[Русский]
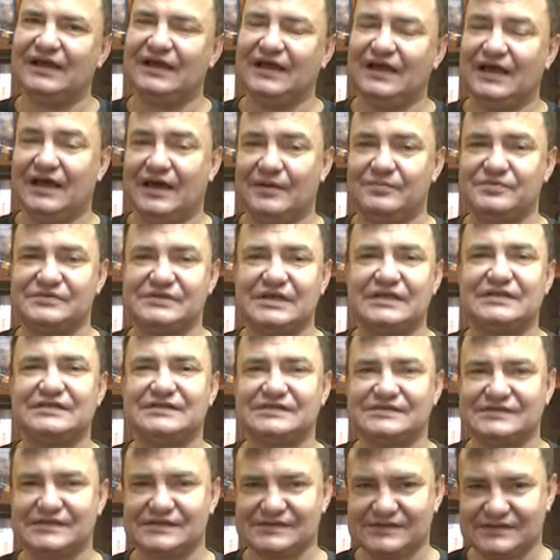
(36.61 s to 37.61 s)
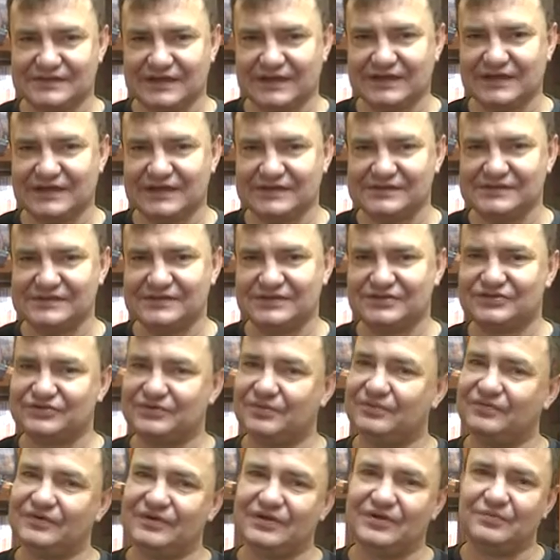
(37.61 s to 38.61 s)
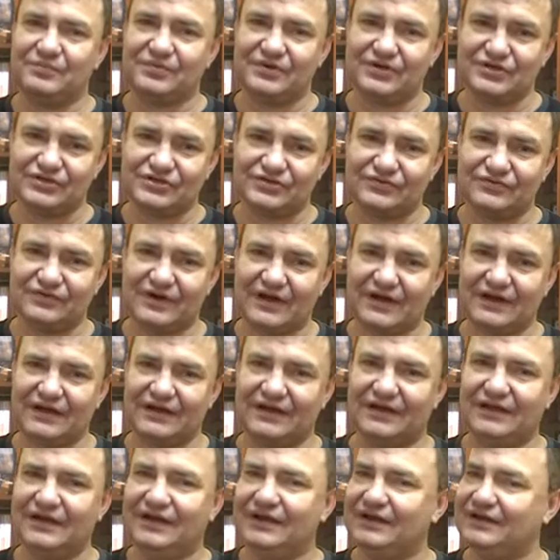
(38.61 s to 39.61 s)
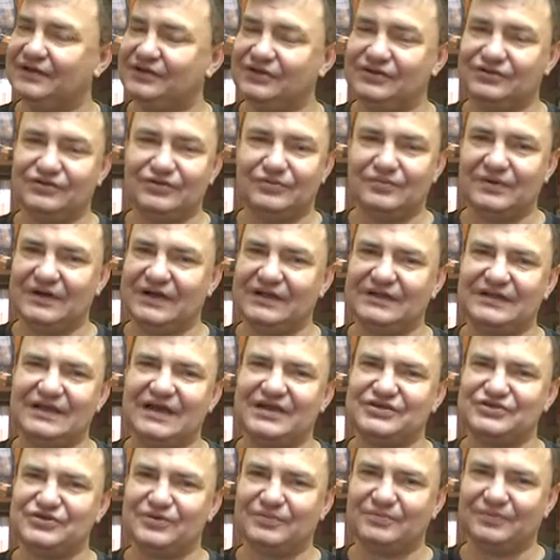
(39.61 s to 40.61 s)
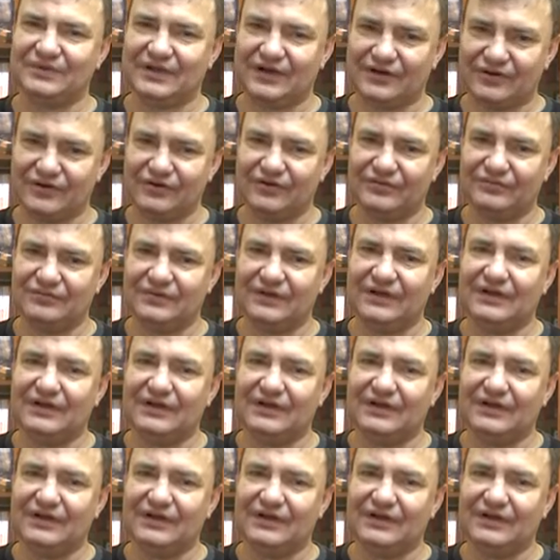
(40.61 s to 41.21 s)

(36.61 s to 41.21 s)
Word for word: обязательно состоятся, чтобы вы не переживали, не думали ни о чем плохом.